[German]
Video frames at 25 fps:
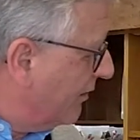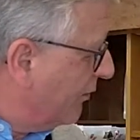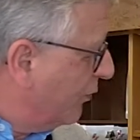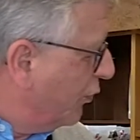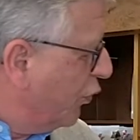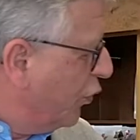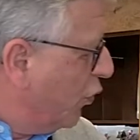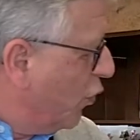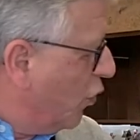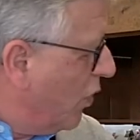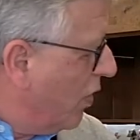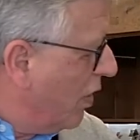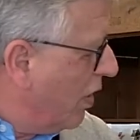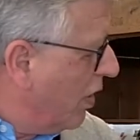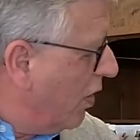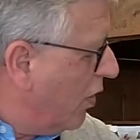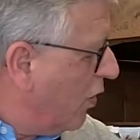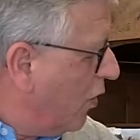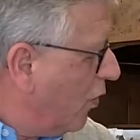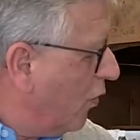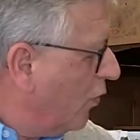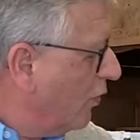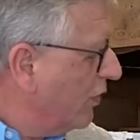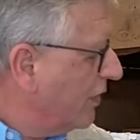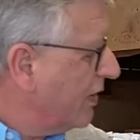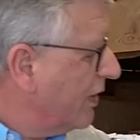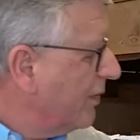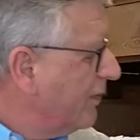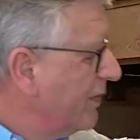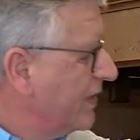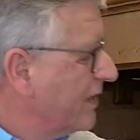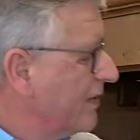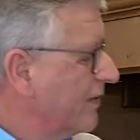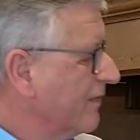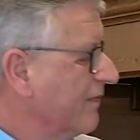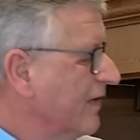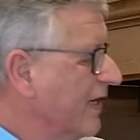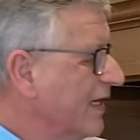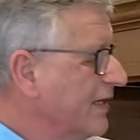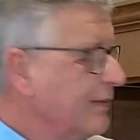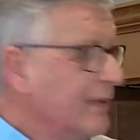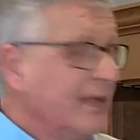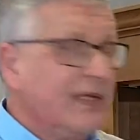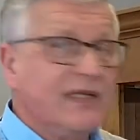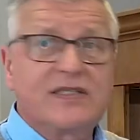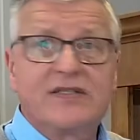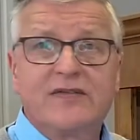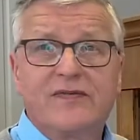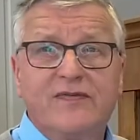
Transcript: pur oder mit dem Weinberg